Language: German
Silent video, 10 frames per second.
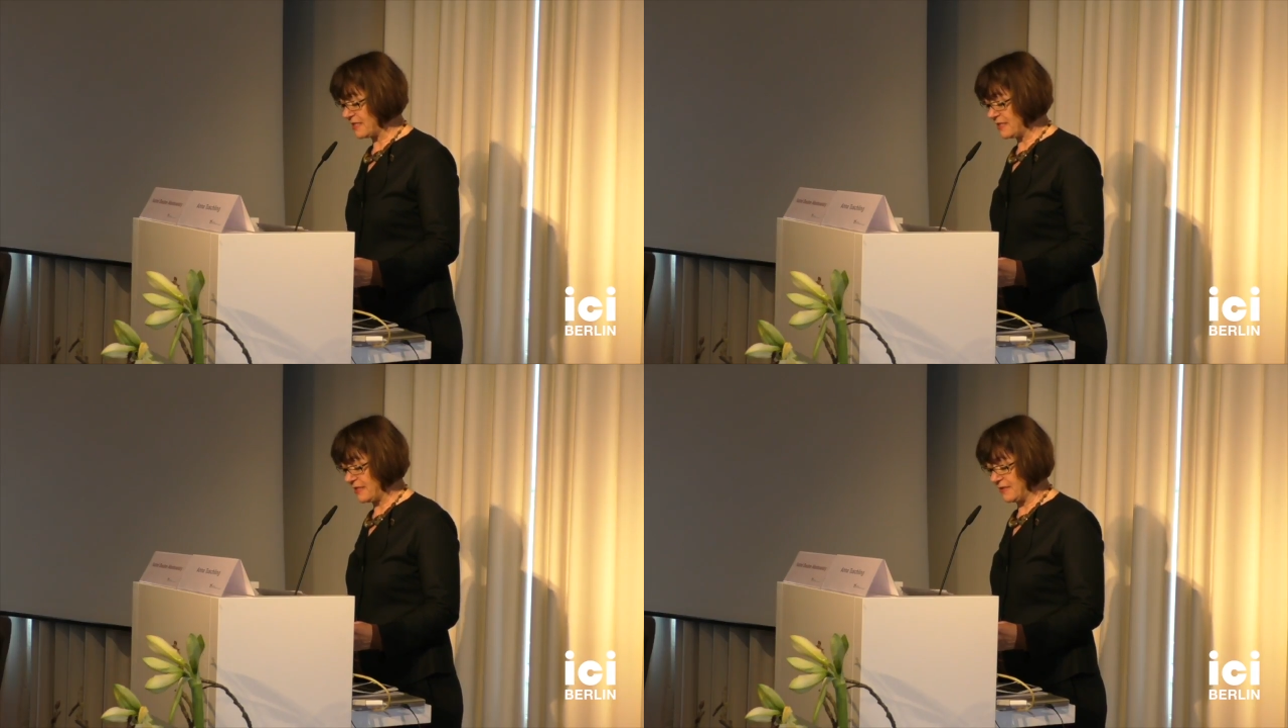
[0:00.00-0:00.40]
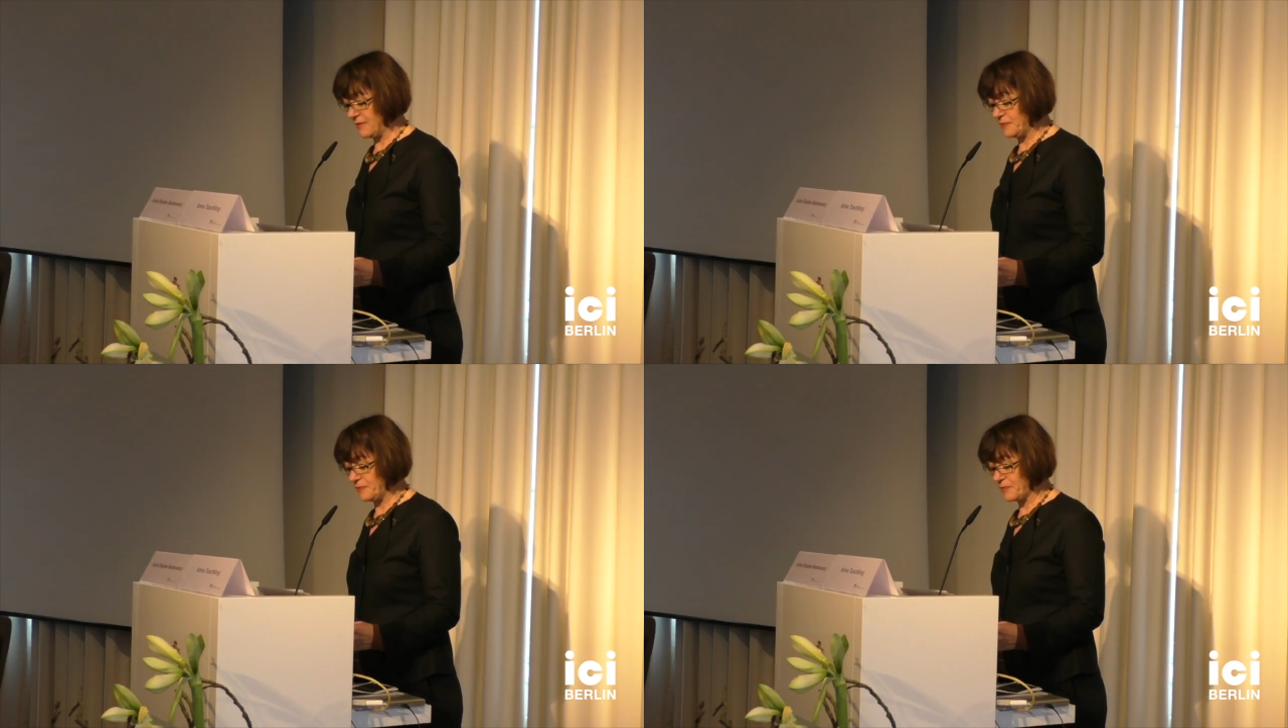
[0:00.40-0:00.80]
sind.
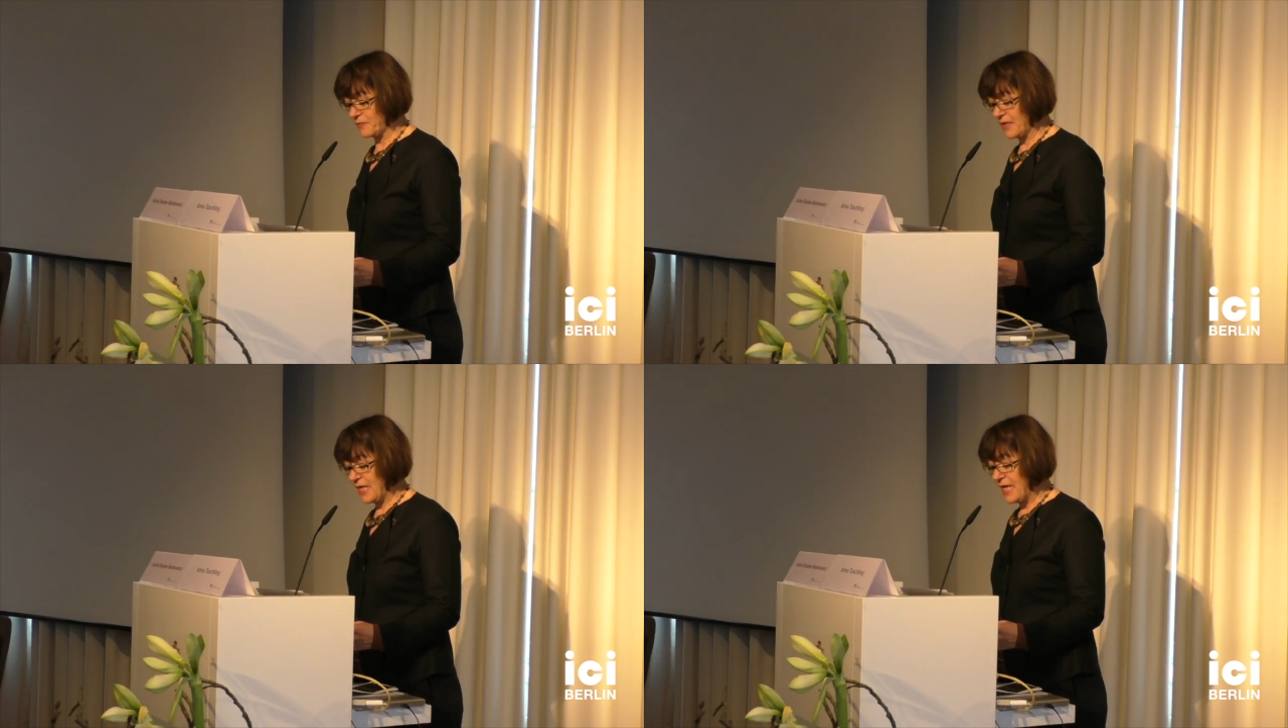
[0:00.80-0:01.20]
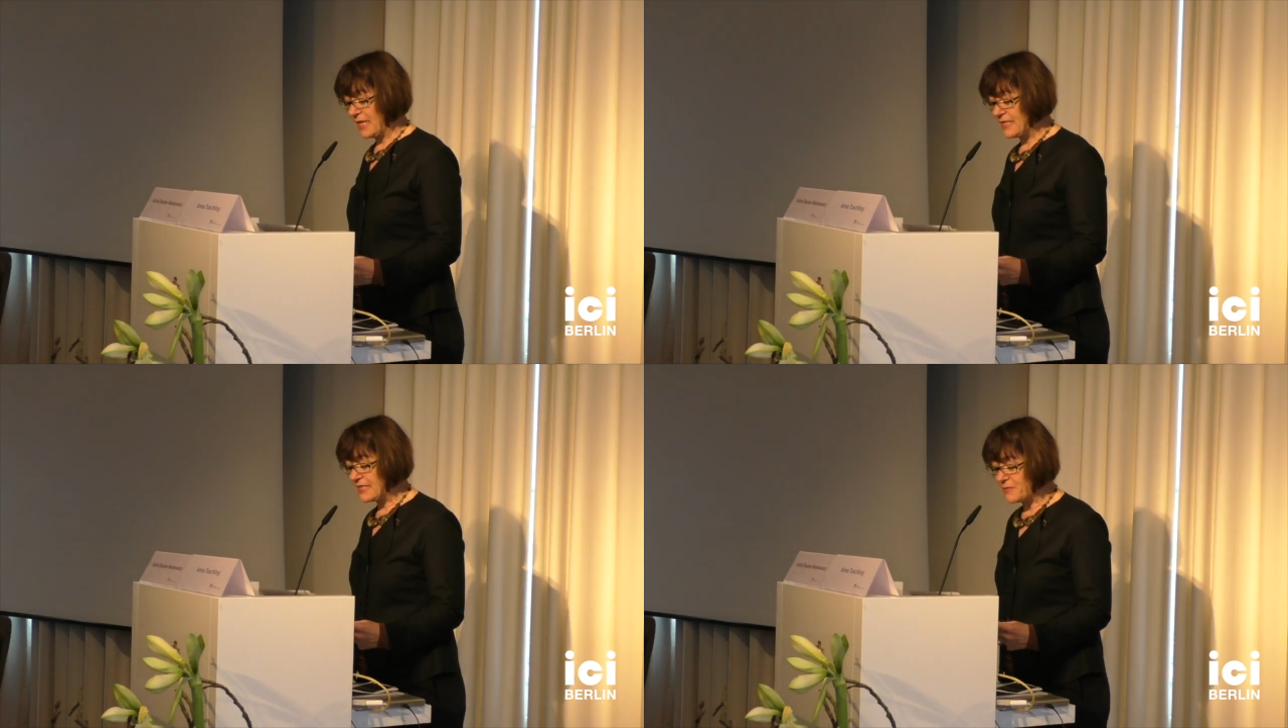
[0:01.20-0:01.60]

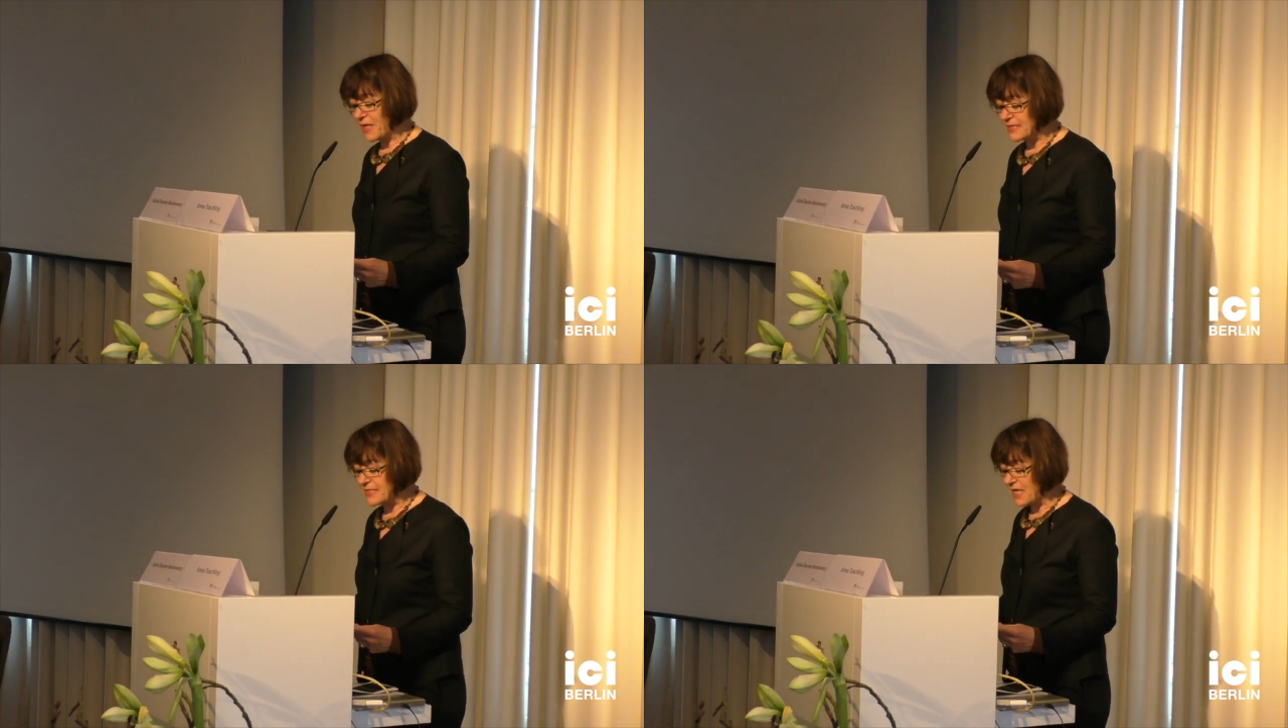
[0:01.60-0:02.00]
Dies macht sie